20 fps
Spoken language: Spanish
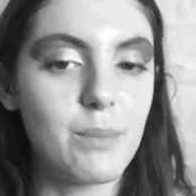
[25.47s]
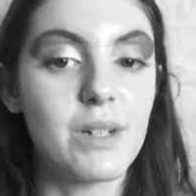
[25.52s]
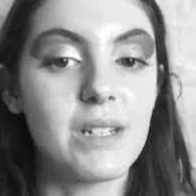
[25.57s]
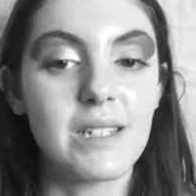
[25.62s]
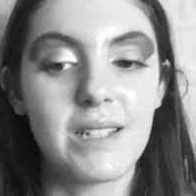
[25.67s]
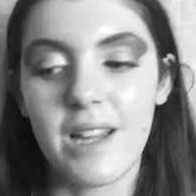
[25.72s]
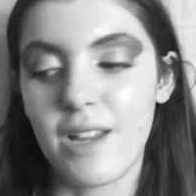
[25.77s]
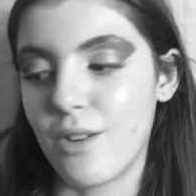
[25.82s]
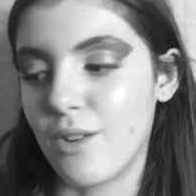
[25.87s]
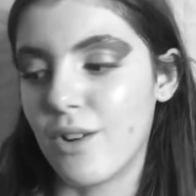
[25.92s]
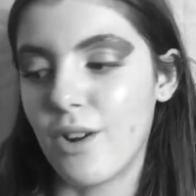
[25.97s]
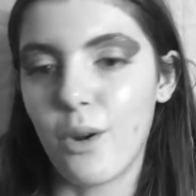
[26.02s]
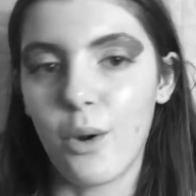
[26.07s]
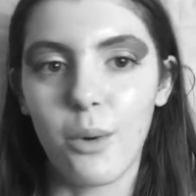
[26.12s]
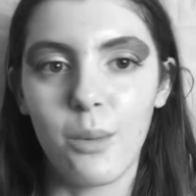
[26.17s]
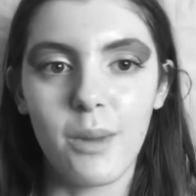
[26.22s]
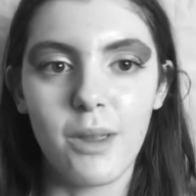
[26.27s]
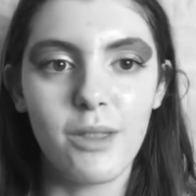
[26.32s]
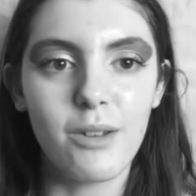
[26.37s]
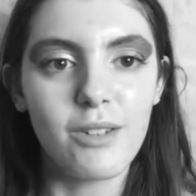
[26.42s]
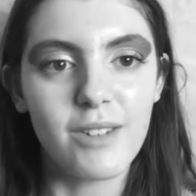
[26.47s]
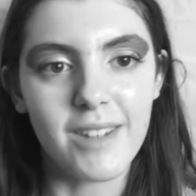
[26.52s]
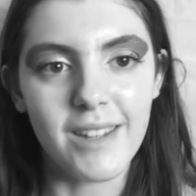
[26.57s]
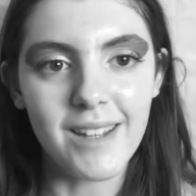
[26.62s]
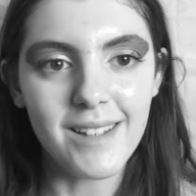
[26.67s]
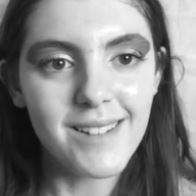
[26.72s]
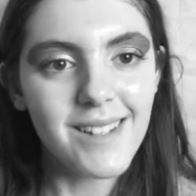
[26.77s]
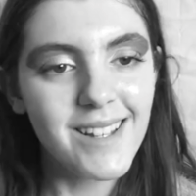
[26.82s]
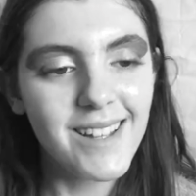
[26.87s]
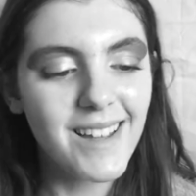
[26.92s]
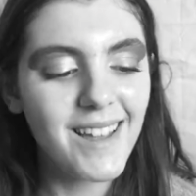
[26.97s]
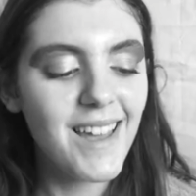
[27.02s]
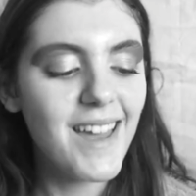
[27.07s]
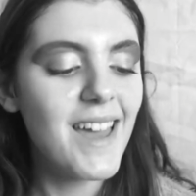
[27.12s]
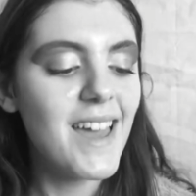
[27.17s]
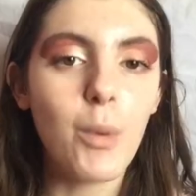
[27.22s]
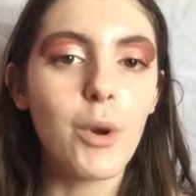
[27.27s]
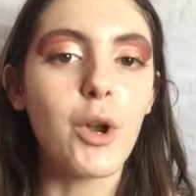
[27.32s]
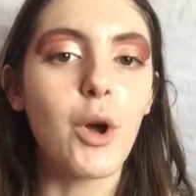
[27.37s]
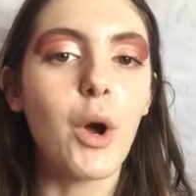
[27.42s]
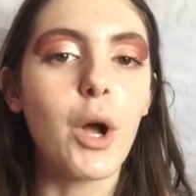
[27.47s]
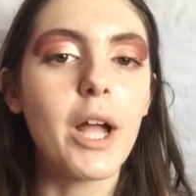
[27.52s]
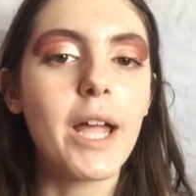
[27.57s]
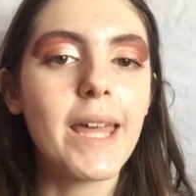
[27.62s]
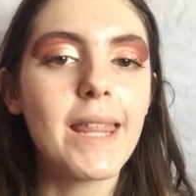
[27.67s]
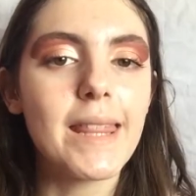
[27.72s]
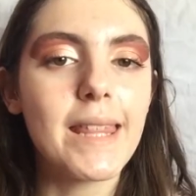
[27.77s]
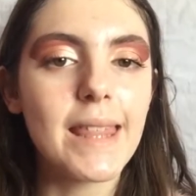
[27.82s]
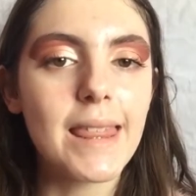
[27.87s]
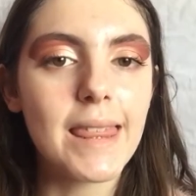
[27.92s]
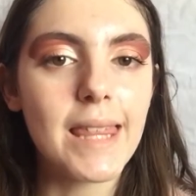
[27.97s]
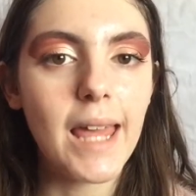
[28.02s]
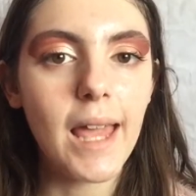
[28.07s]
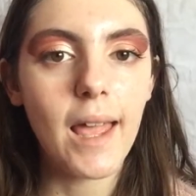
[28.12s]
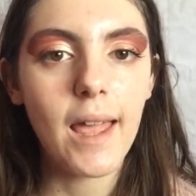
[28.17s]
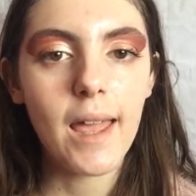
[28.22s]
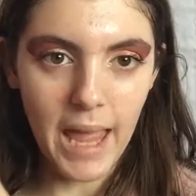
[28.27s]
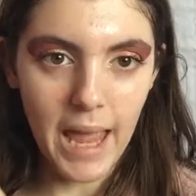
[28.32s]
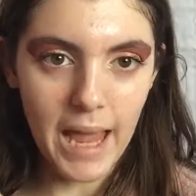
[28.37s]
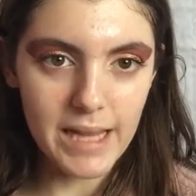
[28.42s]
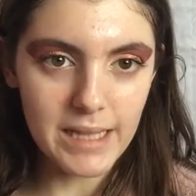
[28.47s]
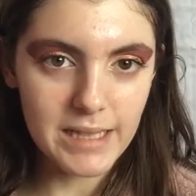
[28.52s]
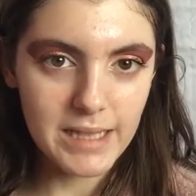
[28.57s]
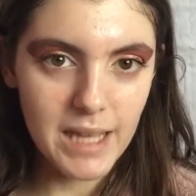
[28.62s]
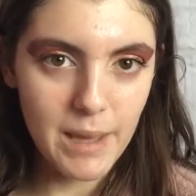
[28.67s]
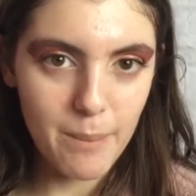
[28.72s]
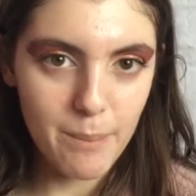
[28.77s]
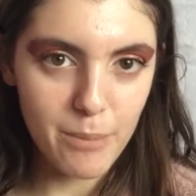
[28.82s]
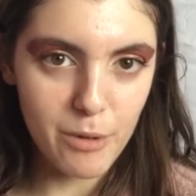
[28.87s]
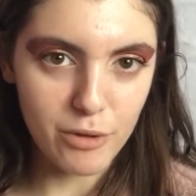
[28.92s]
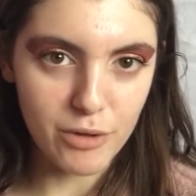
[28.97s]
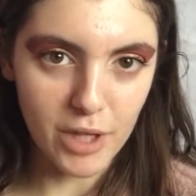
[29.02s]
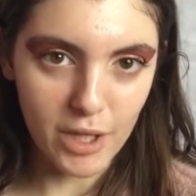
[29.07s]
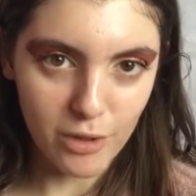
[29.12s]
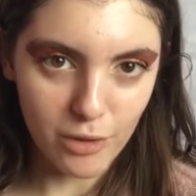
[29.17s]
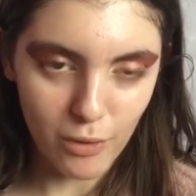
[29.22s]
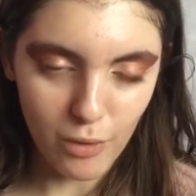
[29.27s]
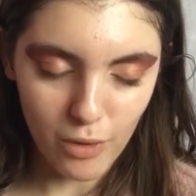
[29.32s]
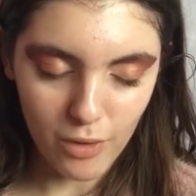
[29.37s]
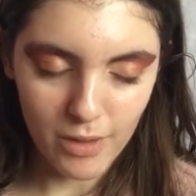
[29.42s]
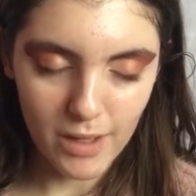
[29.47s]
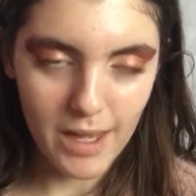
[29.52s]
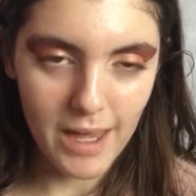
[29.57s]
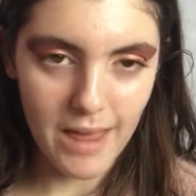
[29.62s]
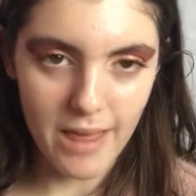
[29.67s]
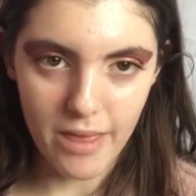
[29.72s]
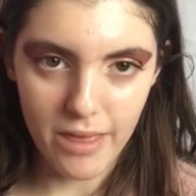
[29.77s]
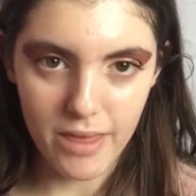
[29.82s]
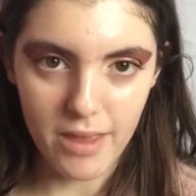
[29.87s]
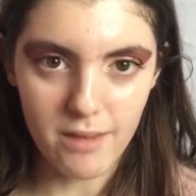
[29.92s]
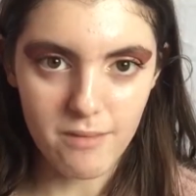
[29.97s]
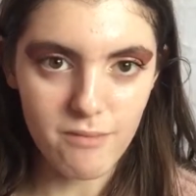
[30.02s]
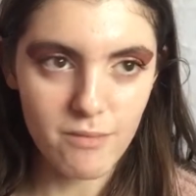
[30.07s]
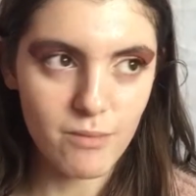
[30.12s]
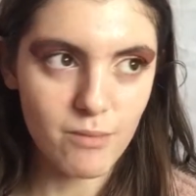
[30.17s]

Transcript: pues cayó en el olvido ya. Bueno, ¿qué dice este protector? ¿Qué hace?